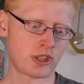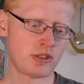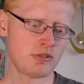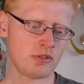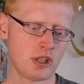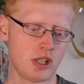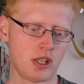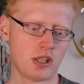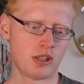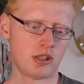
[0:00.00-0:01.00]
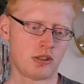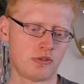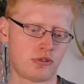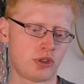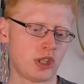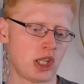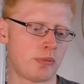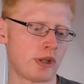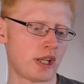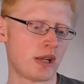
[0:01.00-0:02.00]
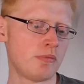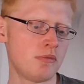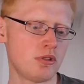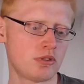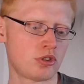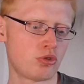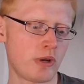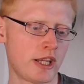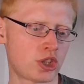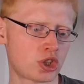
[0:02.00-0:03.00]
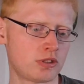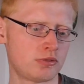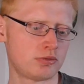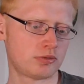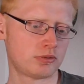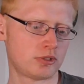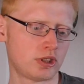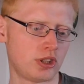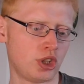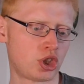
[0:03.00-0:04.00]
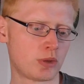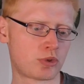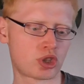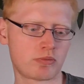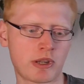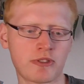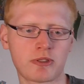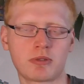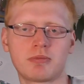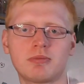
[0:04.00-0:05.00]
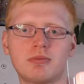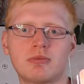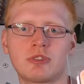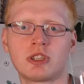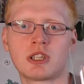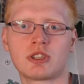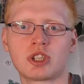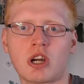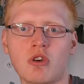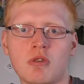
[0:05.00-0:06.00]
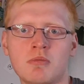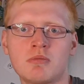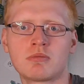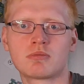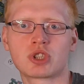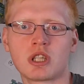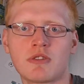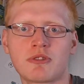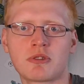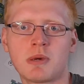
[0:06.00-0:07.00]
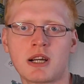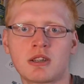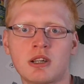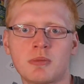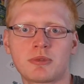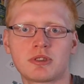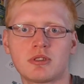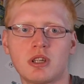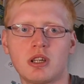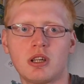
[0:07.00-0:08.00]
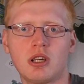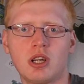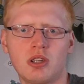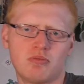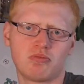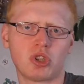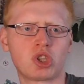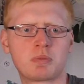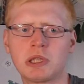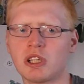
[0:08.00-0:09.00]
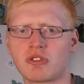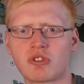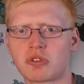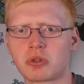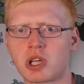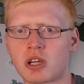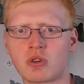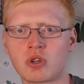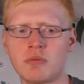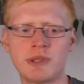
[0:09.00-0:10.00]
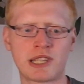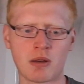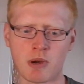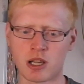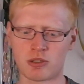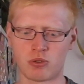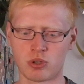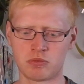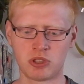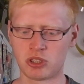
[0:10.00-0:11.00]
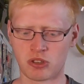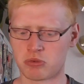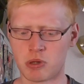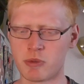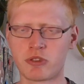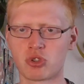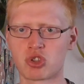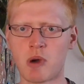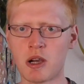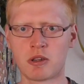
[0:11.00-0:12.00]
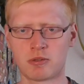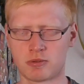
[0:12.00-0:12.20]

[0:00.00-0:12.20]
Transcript: Dann von EBM Quätschen Egyptian Mask. den hatte ich auch im Schlafzimmer angehabt. Ich bin jetzt nicht so klar gekommen mit der Marke irgendwie, das war mir zu schwach.